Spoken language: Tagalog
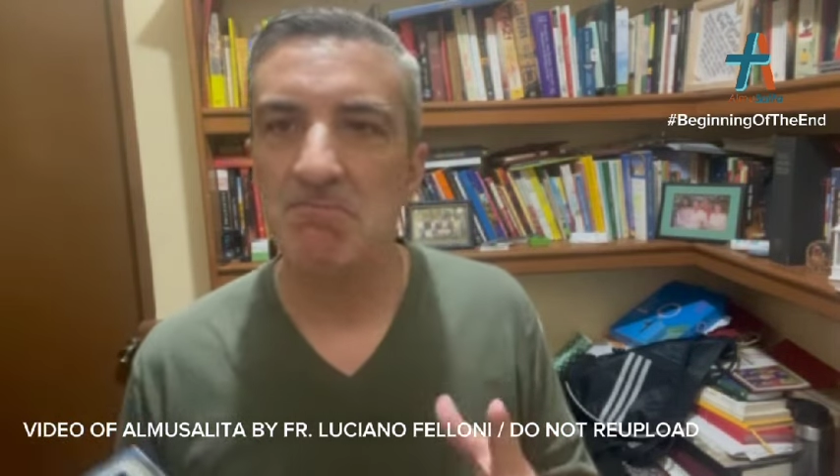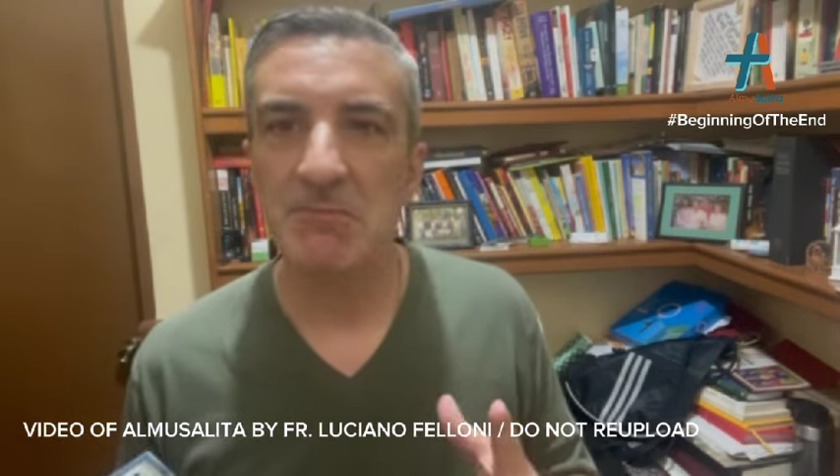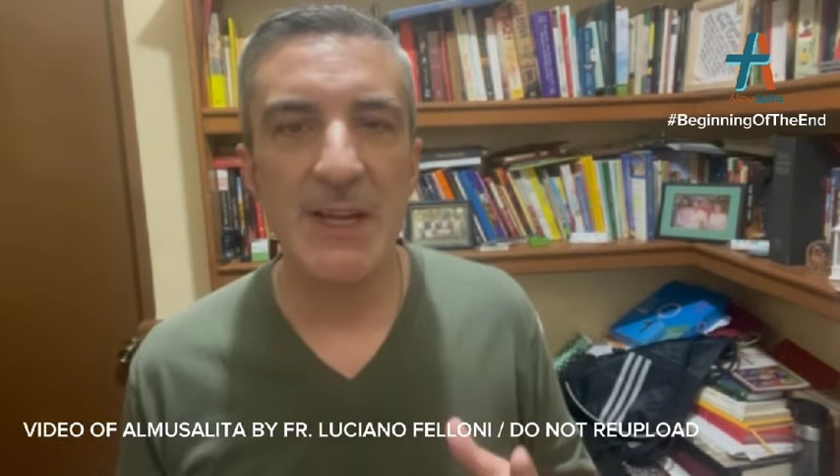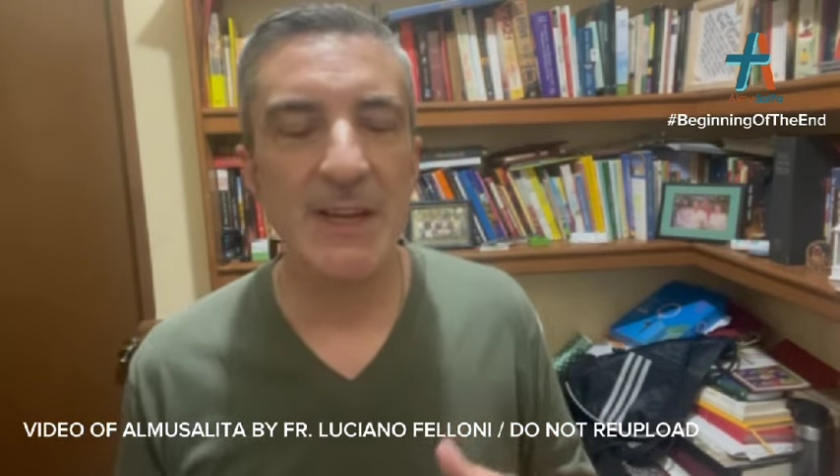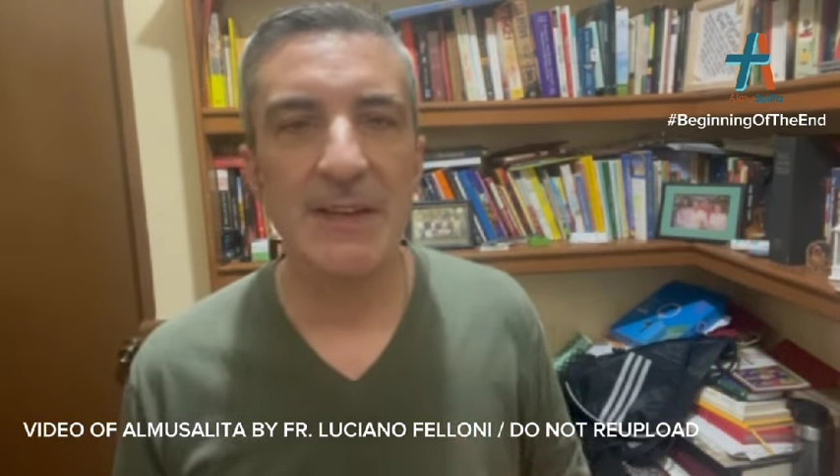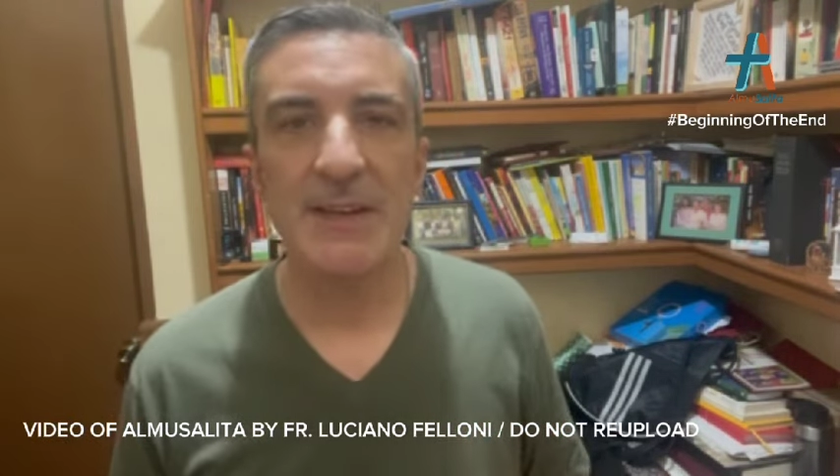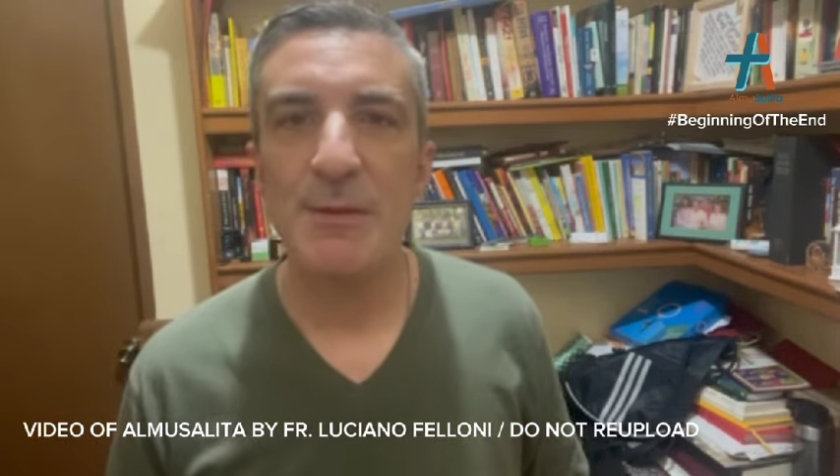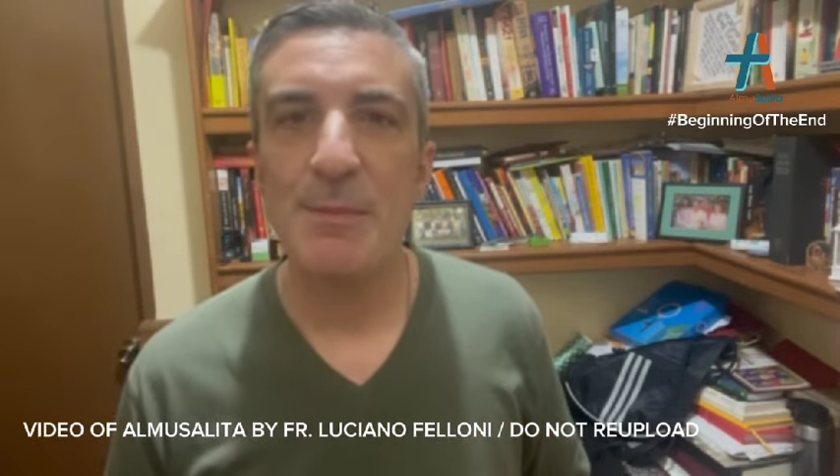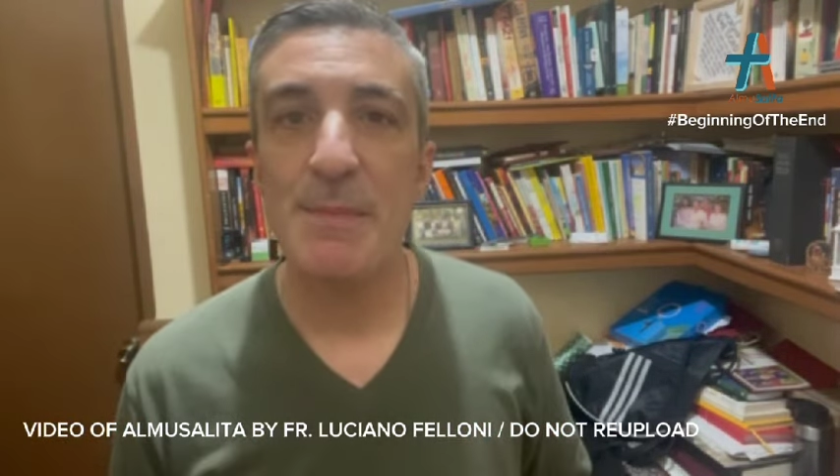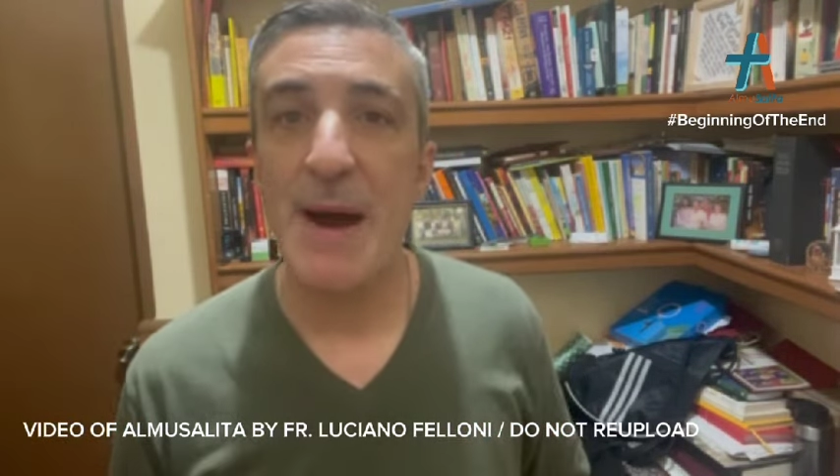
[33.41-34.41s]
then
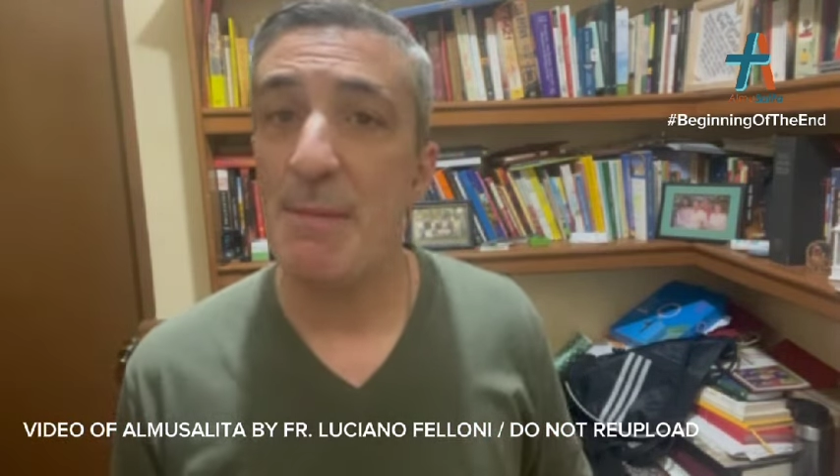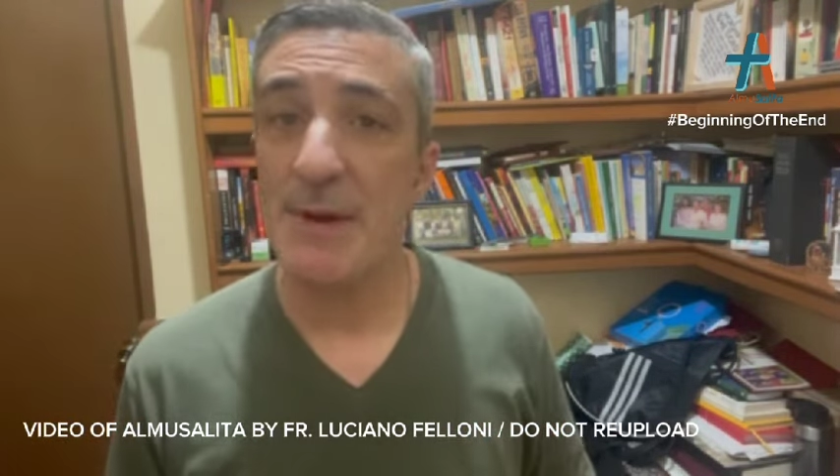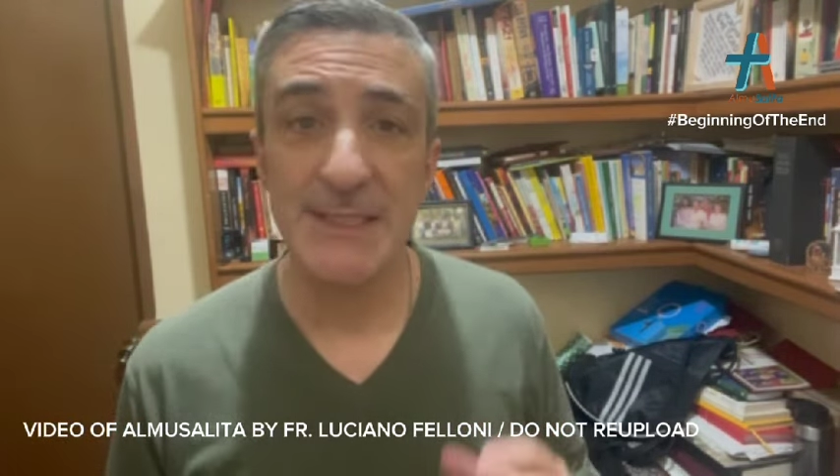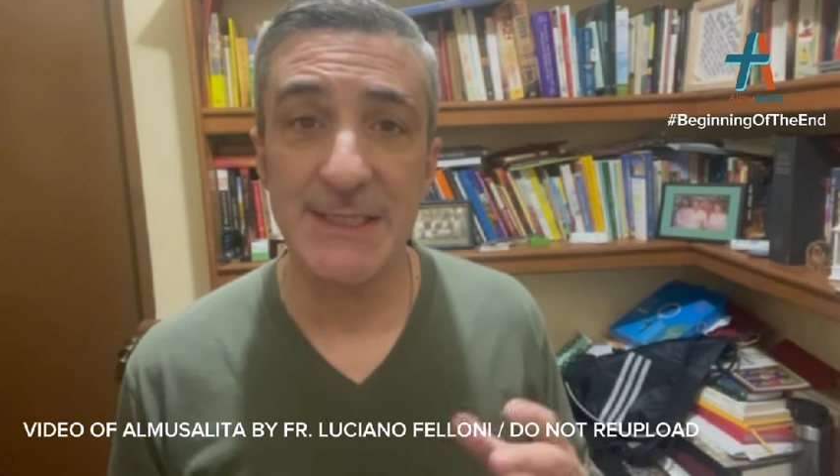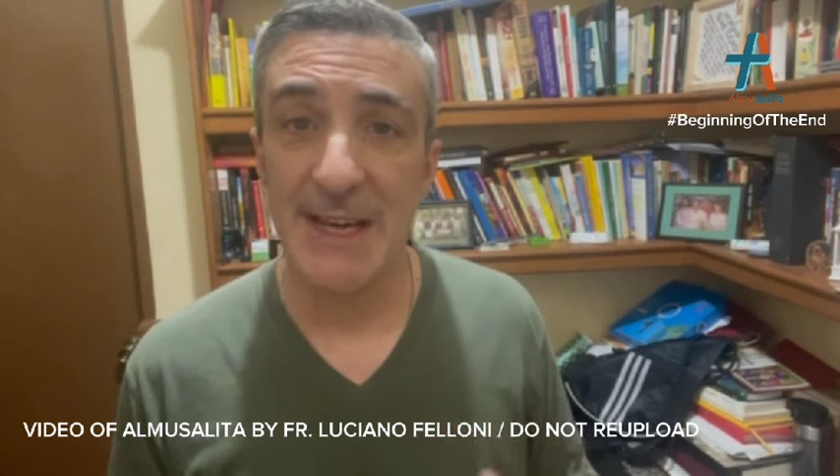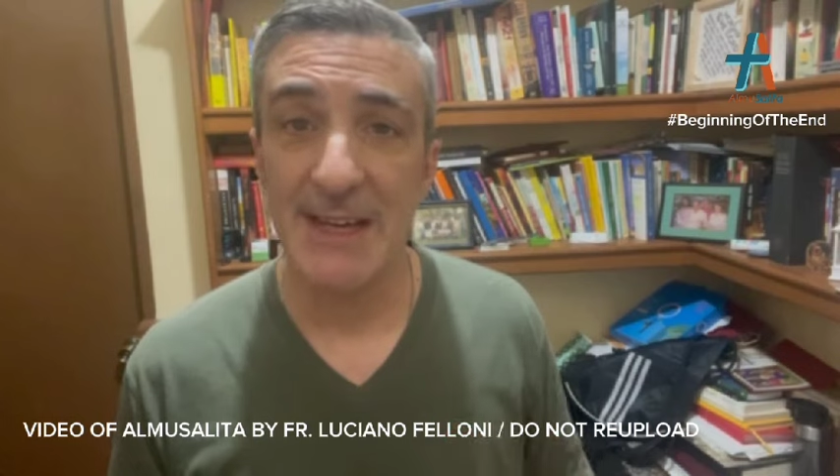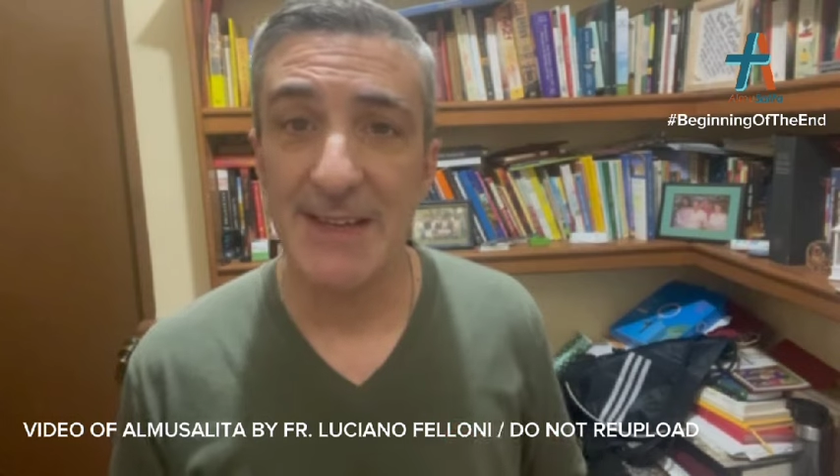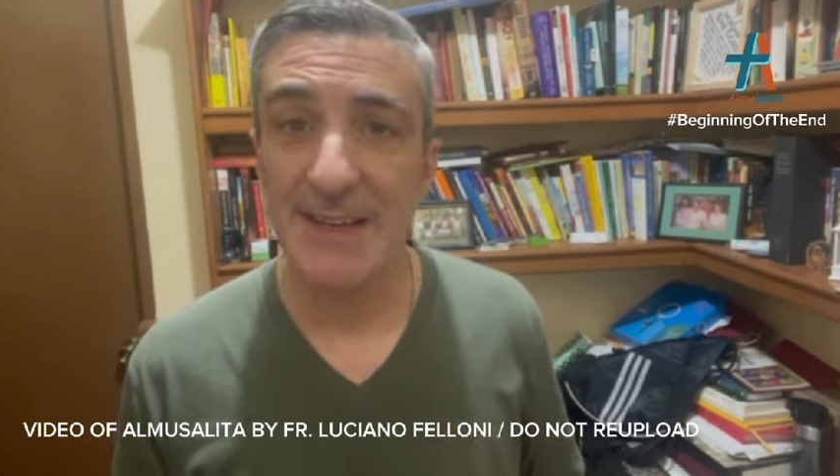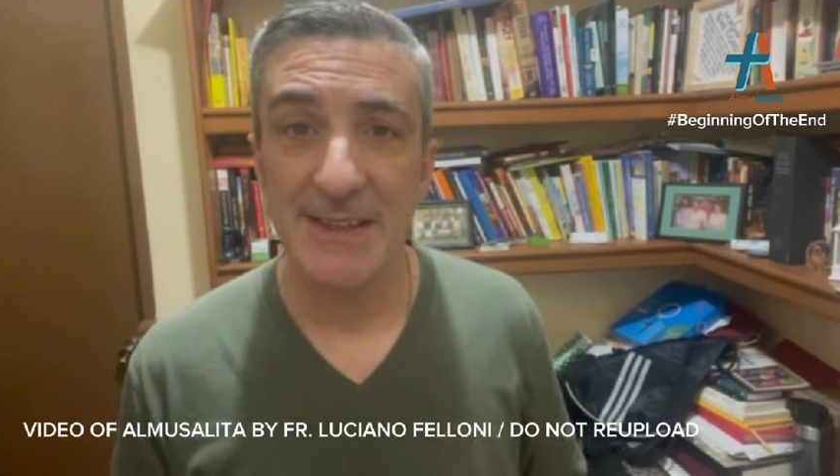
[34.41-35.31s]
babagsak.